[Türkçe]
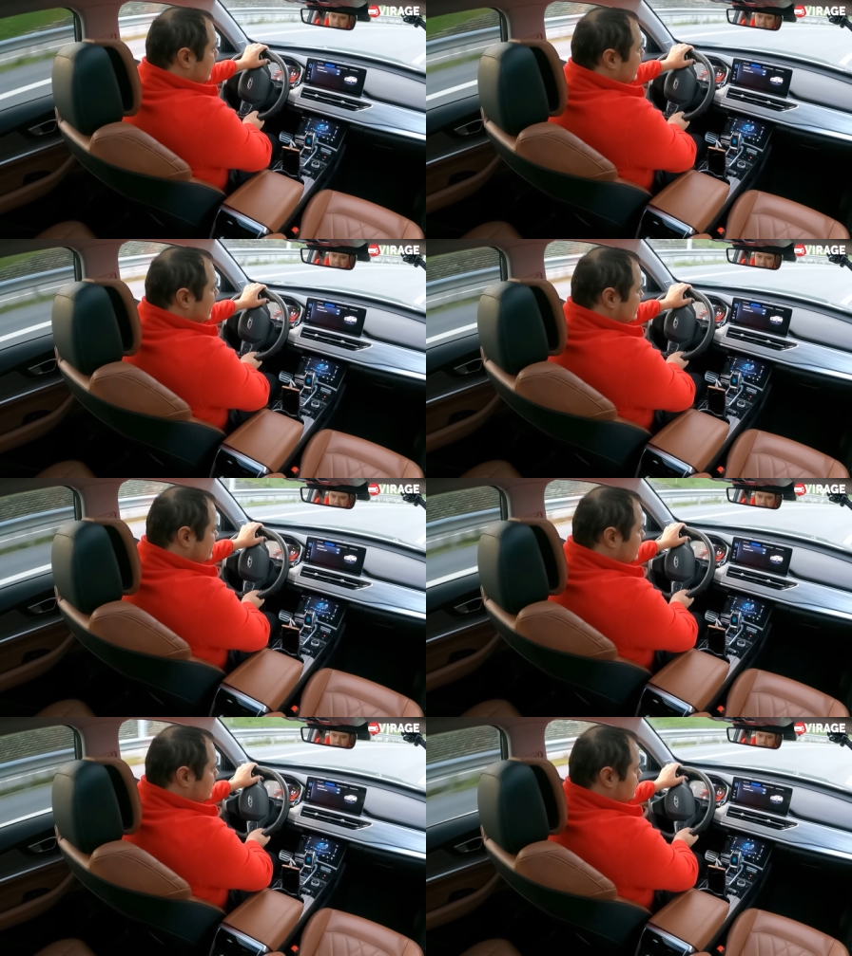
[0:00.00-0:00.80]
Eğer
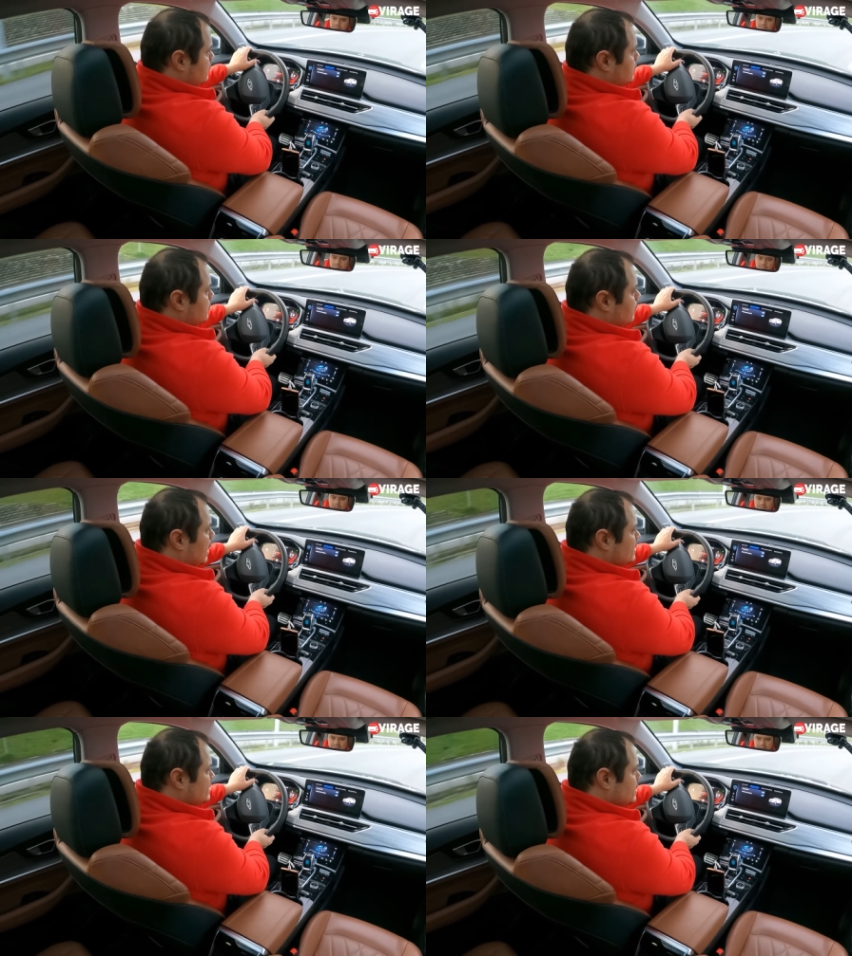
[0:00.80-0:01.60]
ki
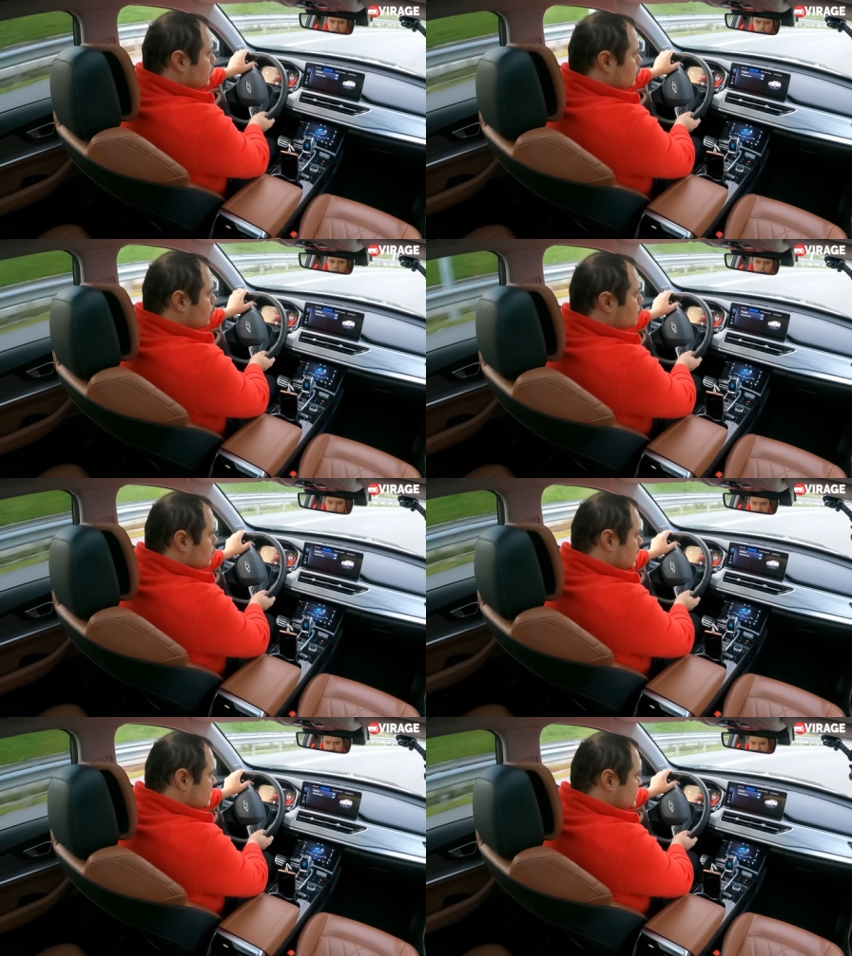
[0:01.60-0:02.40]
mantığına uygun
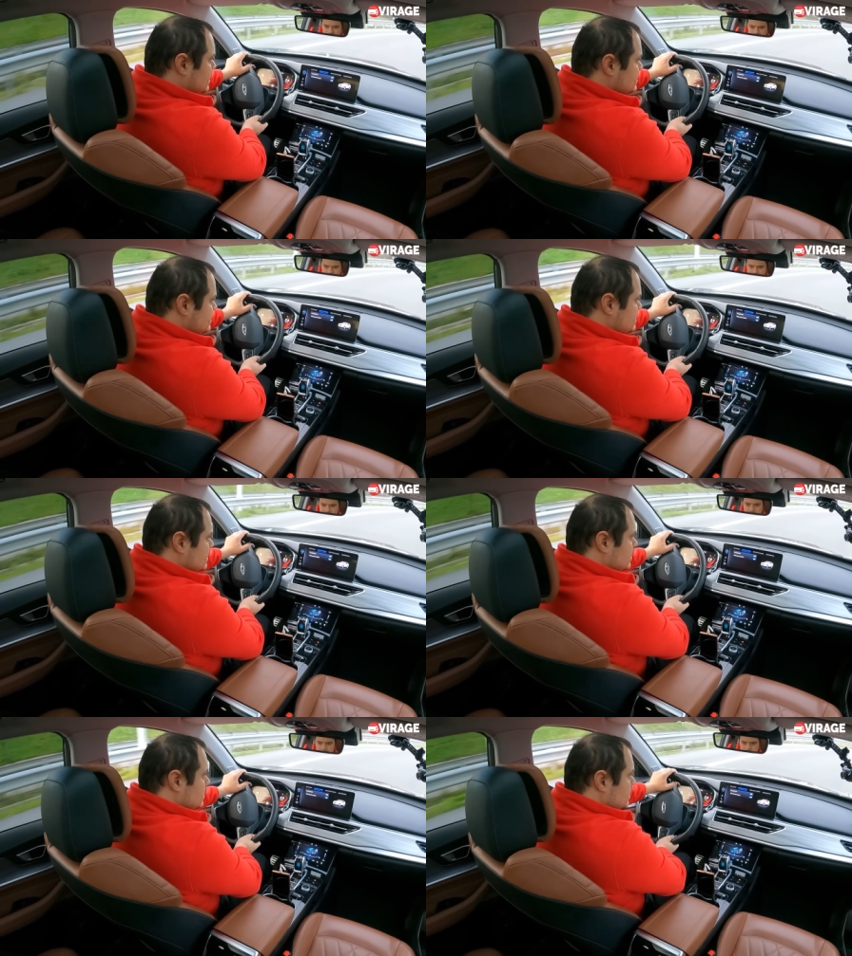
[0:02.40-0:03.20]
kullanırsanız
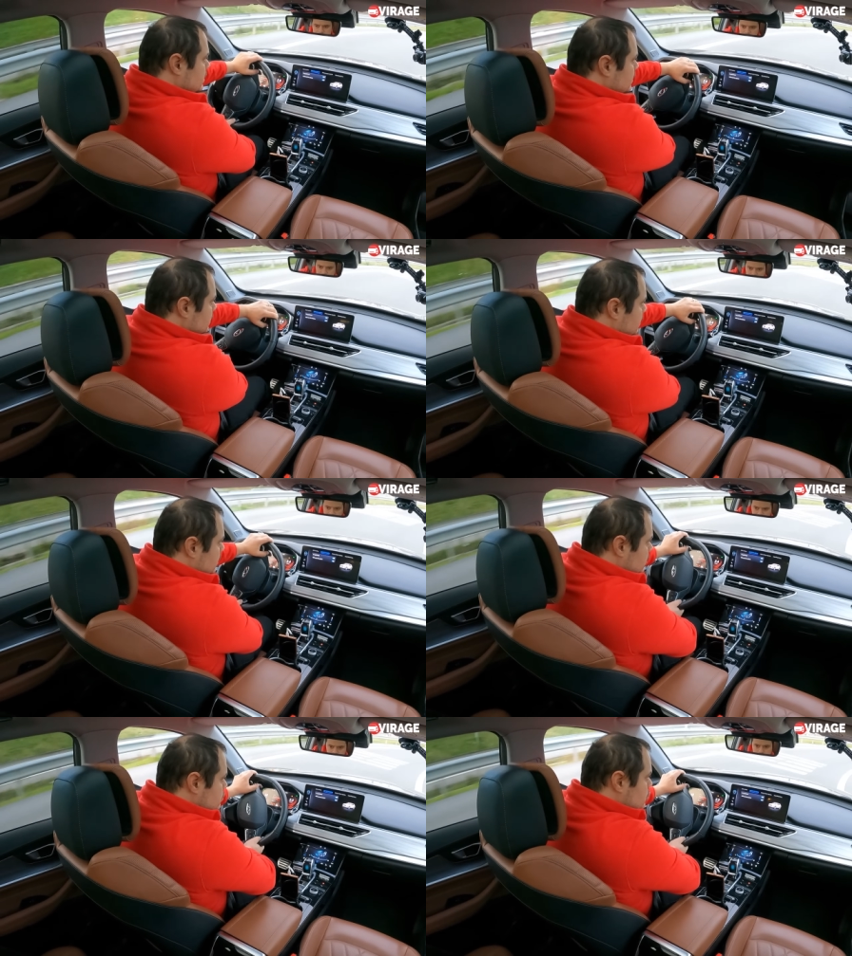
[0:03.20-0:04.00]

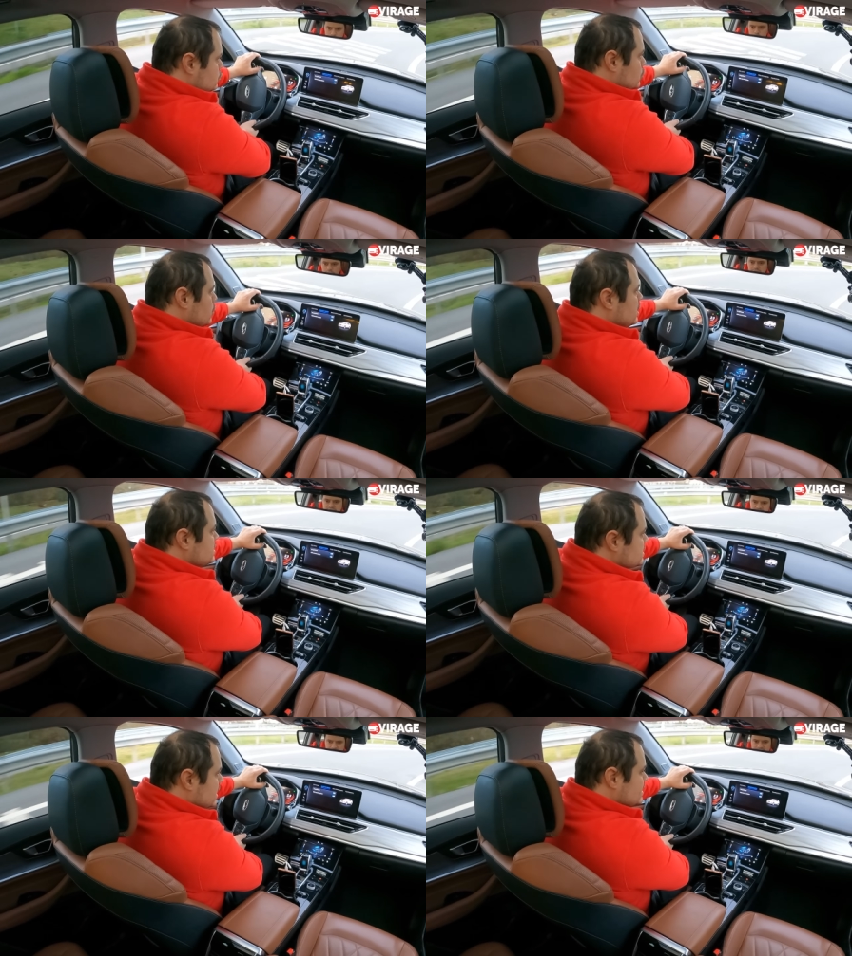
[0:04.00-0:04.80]
çok sorun
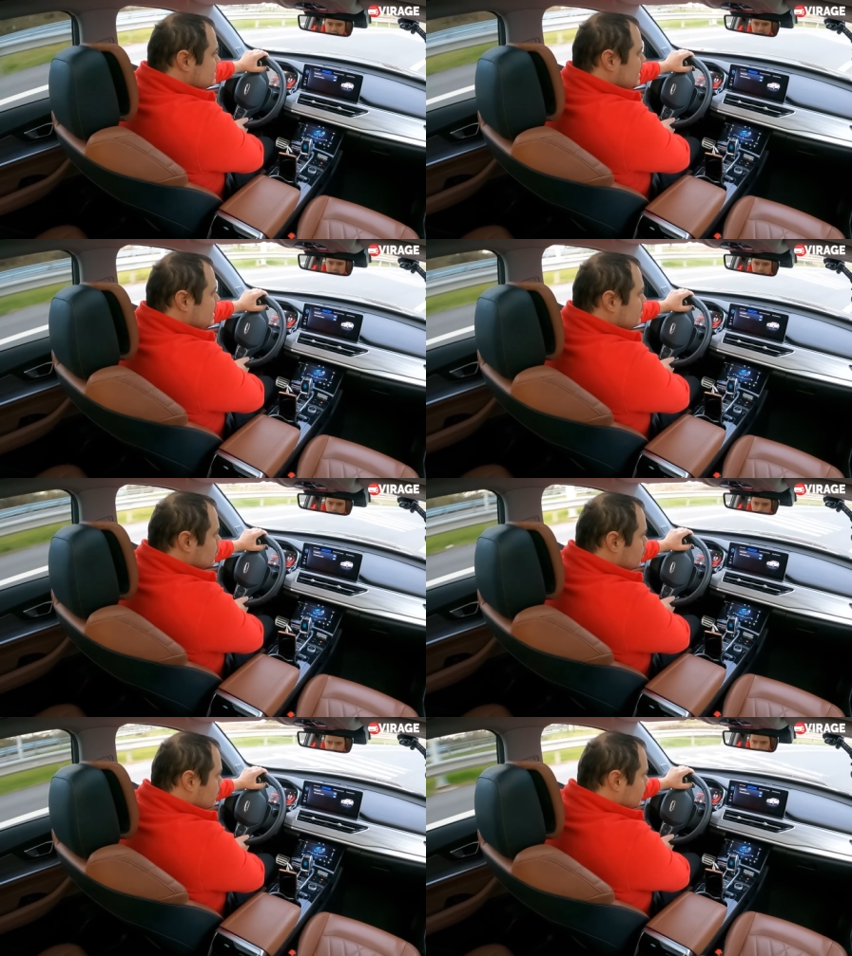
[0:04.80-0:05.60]
yaşayacağınızı
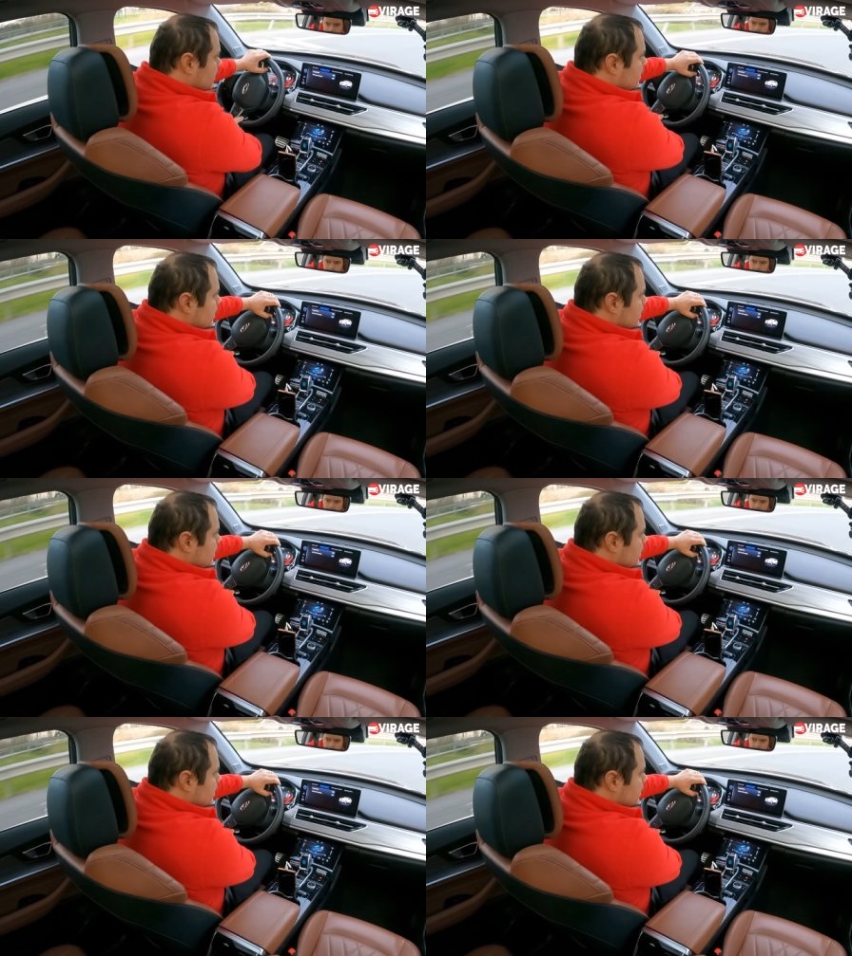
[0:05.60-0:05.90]
zannetmiyorum.